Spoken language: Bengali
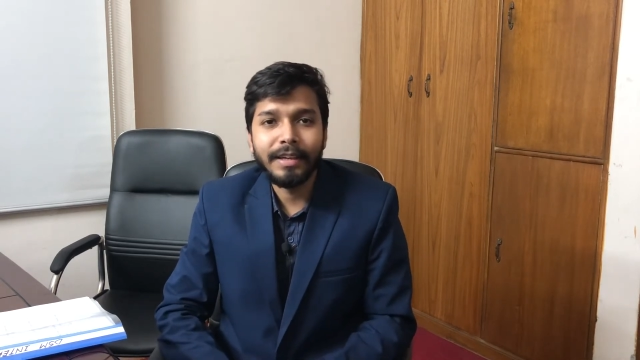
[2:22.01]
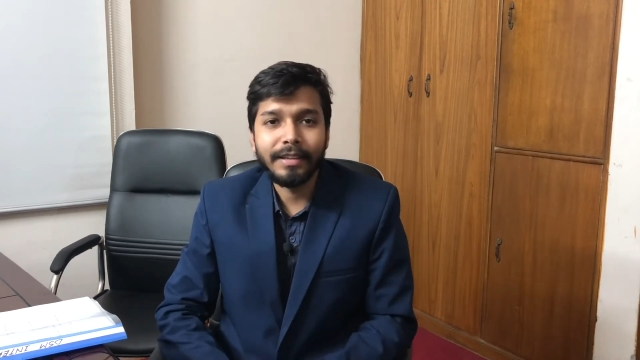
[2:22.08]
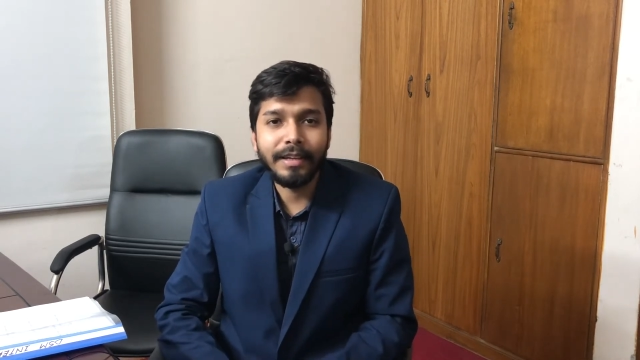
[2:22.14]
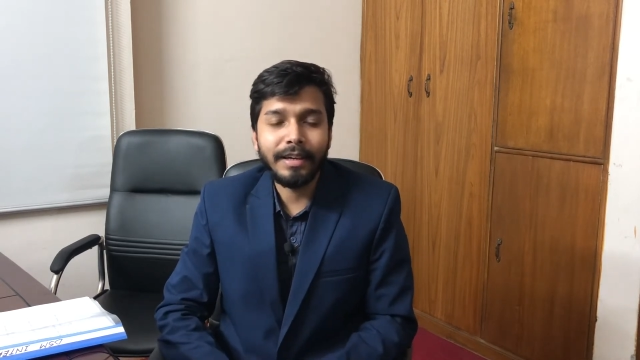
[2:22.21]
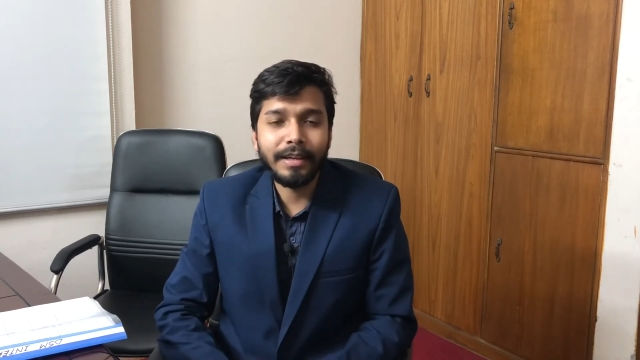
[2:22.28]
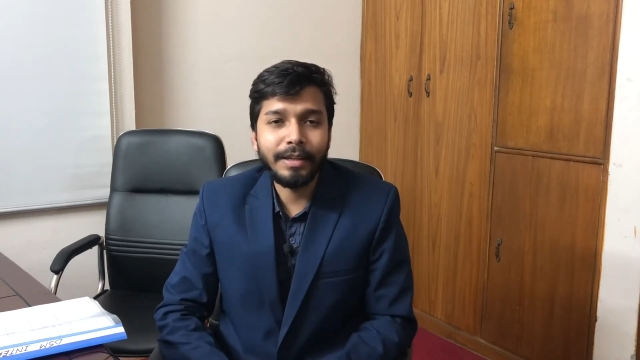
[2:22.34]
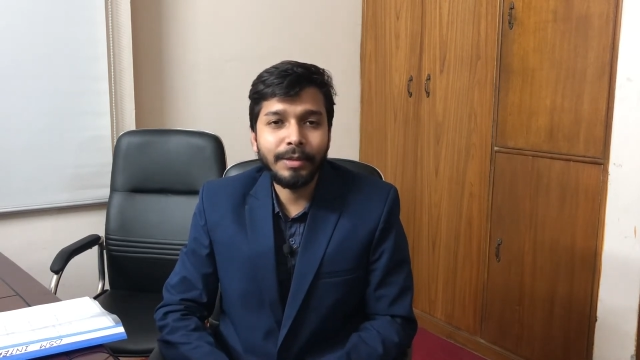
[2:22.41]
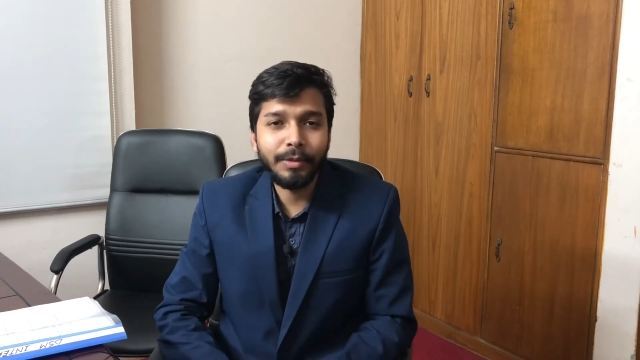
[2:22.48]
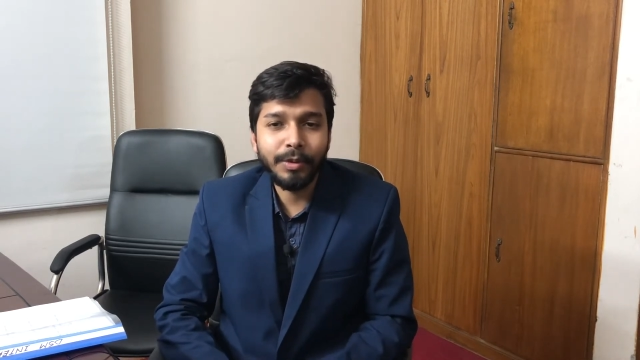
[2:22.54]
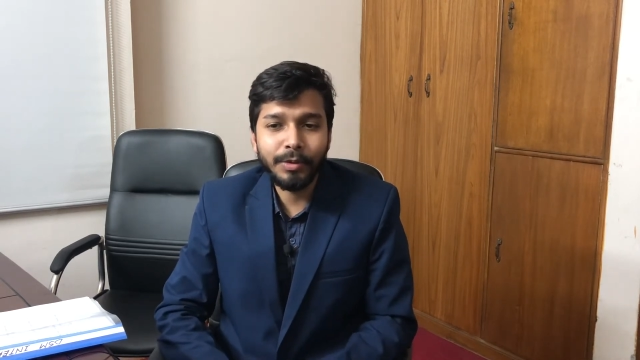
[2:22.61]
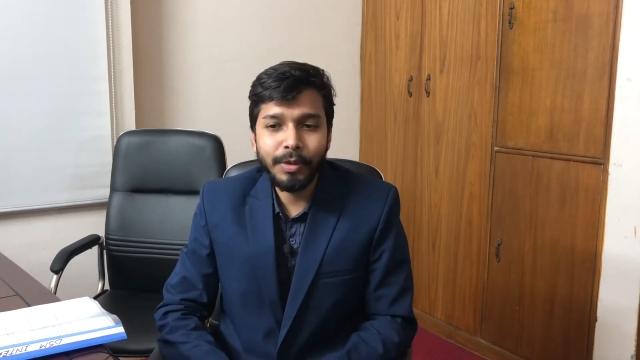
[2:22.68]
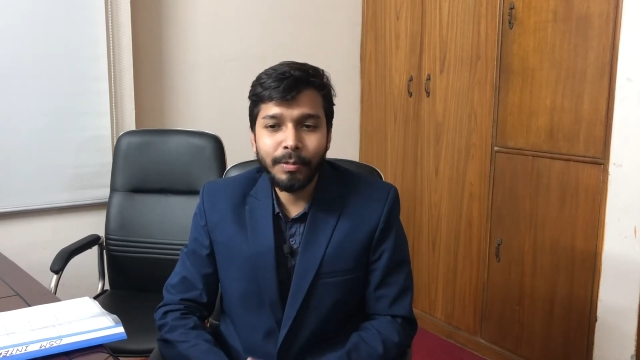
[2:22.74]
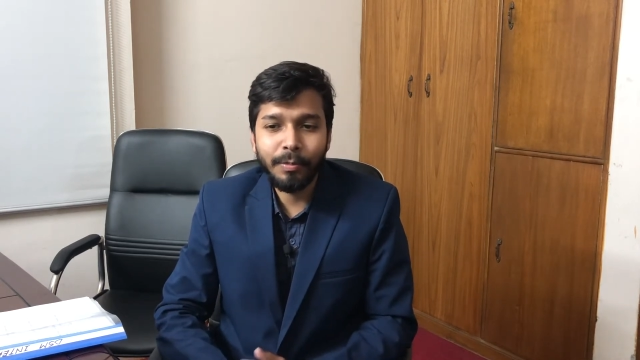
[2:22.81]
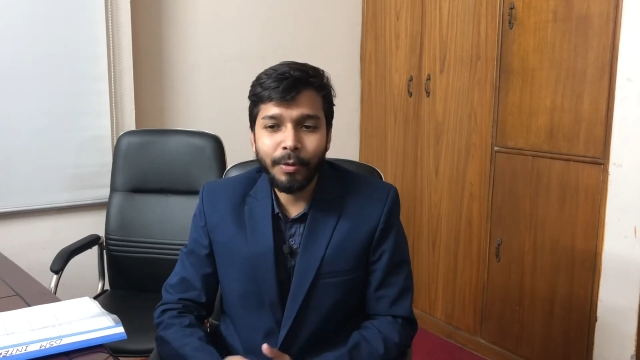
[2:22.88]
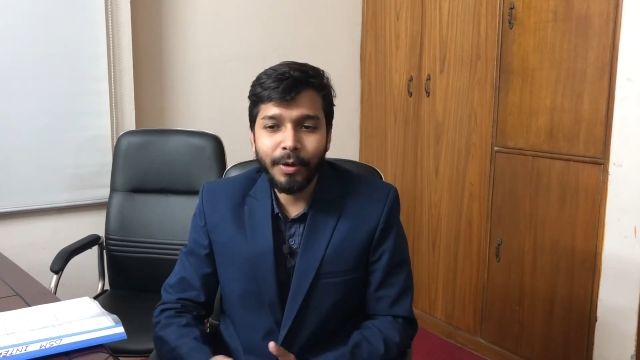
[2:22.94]
তারা কিন্তু
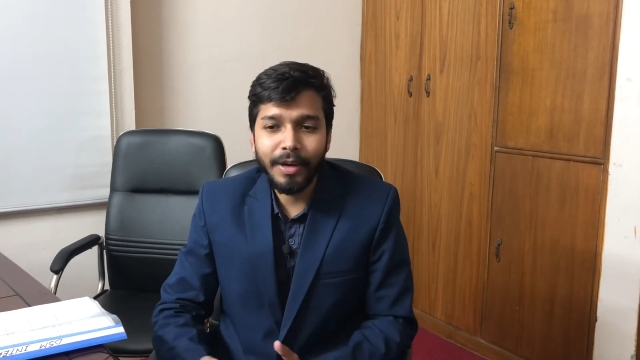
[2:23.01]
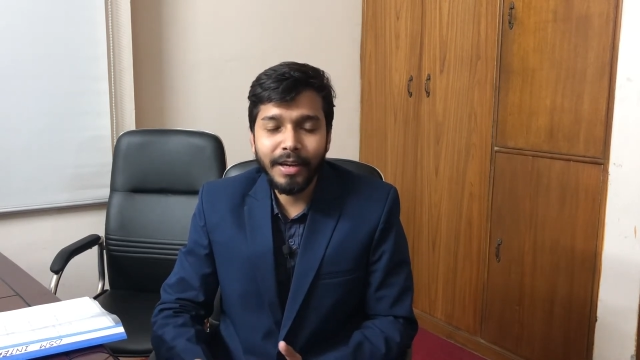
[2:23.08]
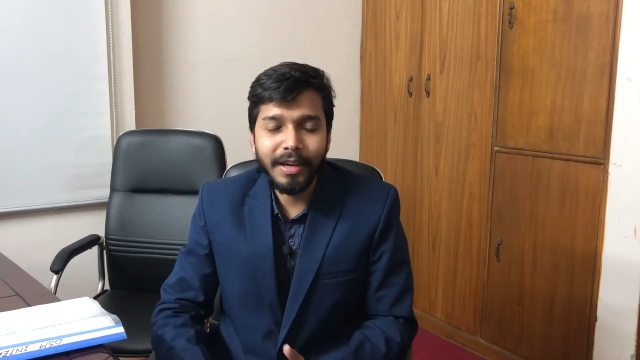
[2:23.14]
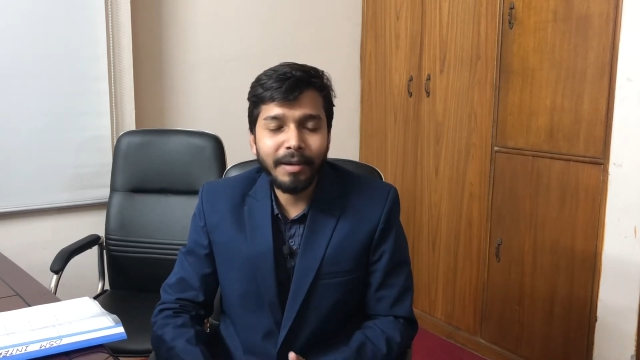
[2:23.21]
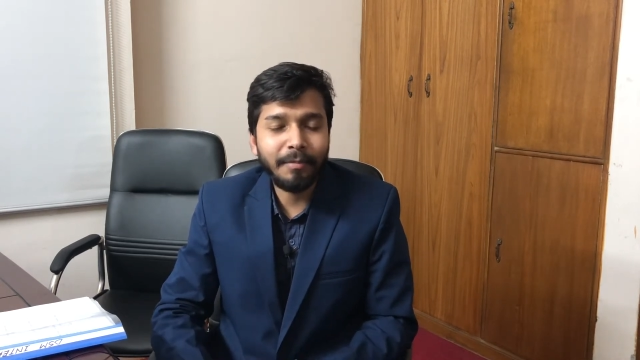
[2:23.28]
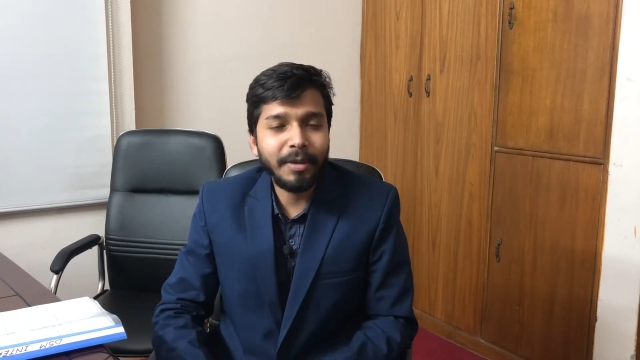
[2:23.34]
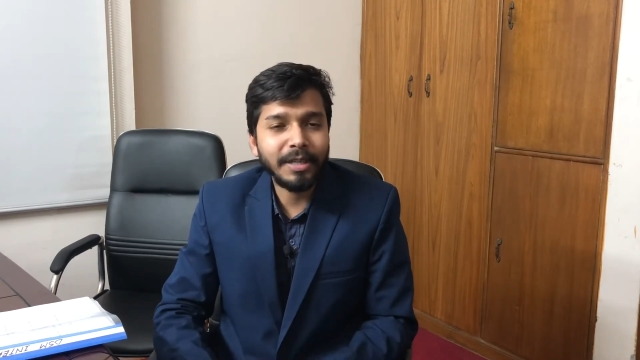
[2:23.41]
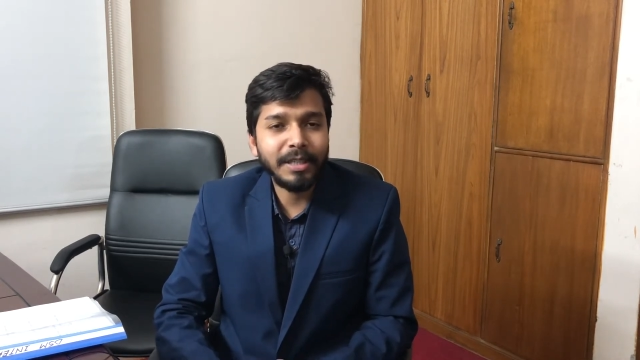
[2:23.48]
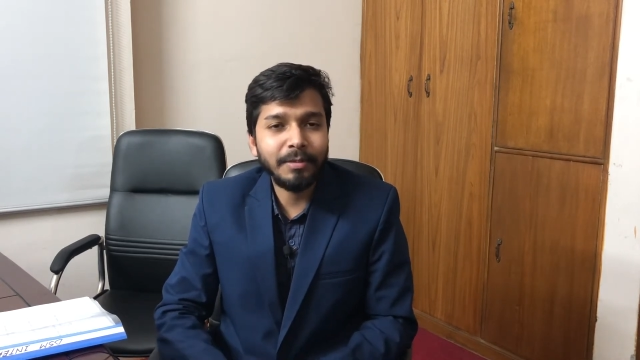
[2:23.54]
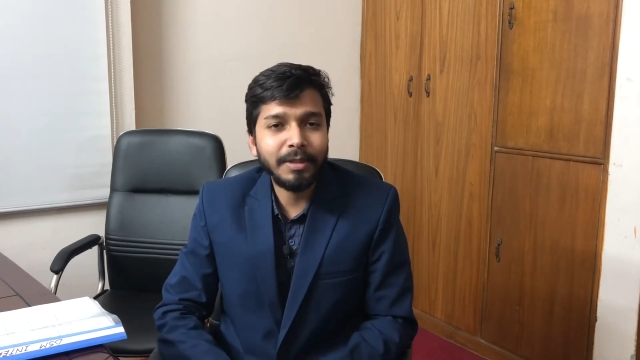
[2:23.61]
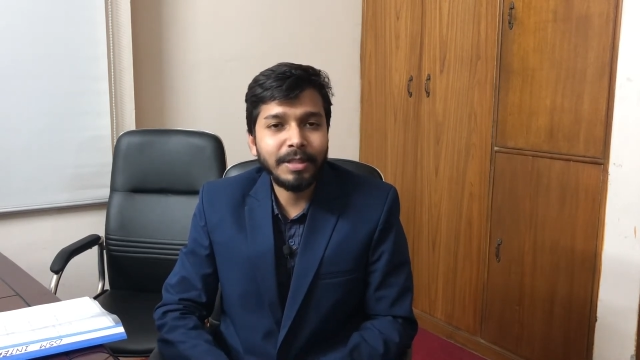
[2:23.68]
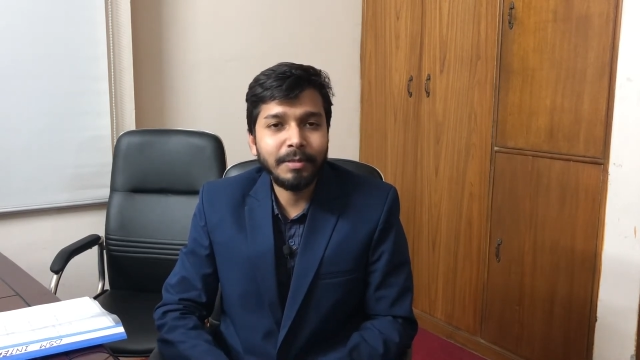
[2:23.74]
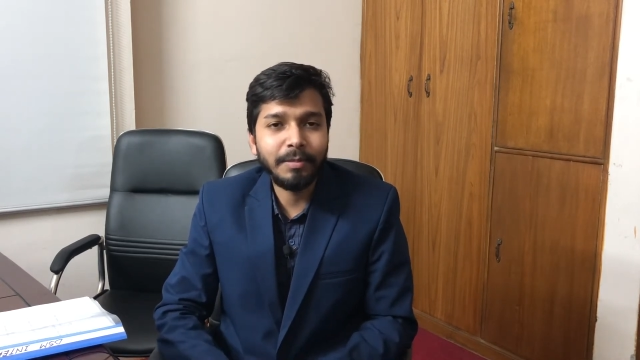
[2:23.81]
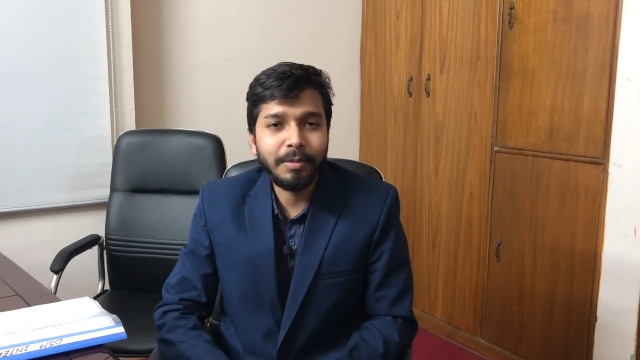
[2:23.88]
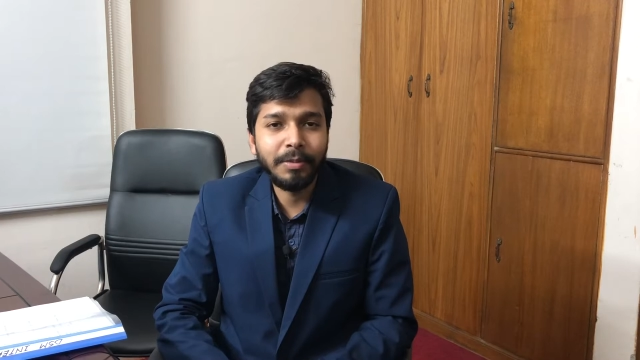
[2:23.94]
আসলে পড়ালেখার
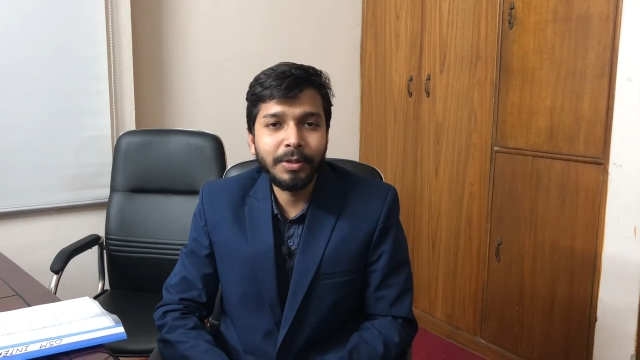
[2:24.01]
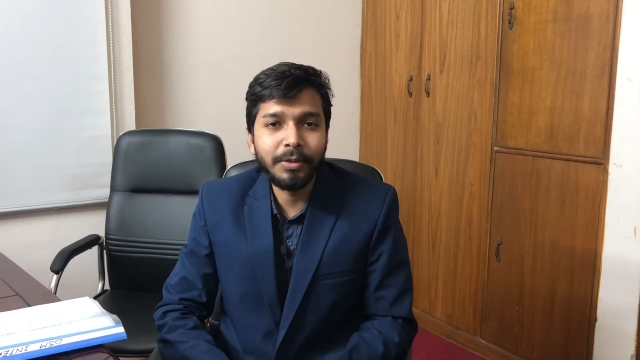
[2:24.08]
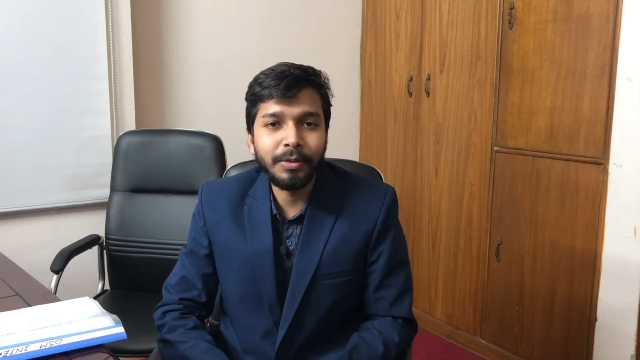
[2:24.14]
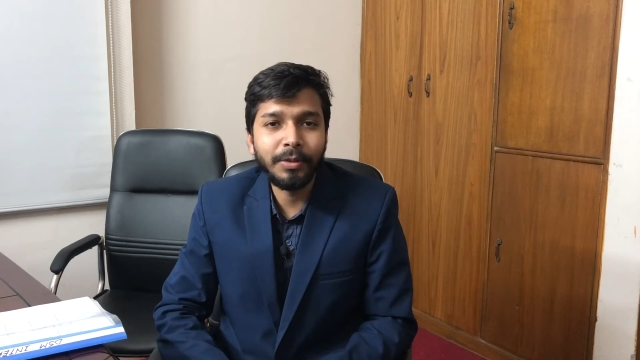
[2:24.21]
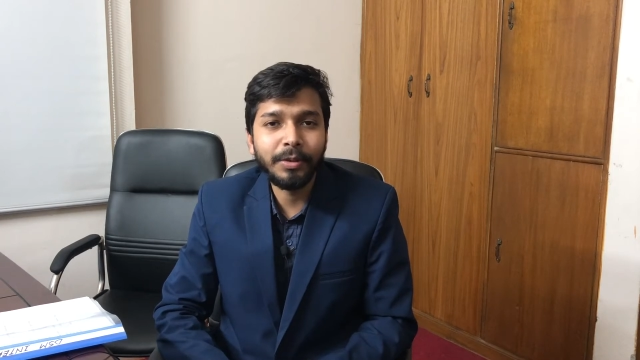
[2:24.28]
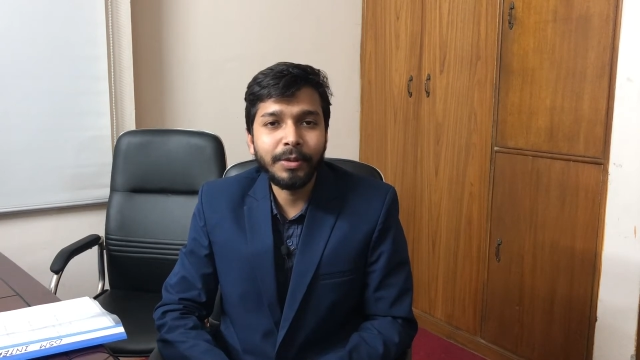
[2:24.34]
পাশাপাশি বিভিন্ন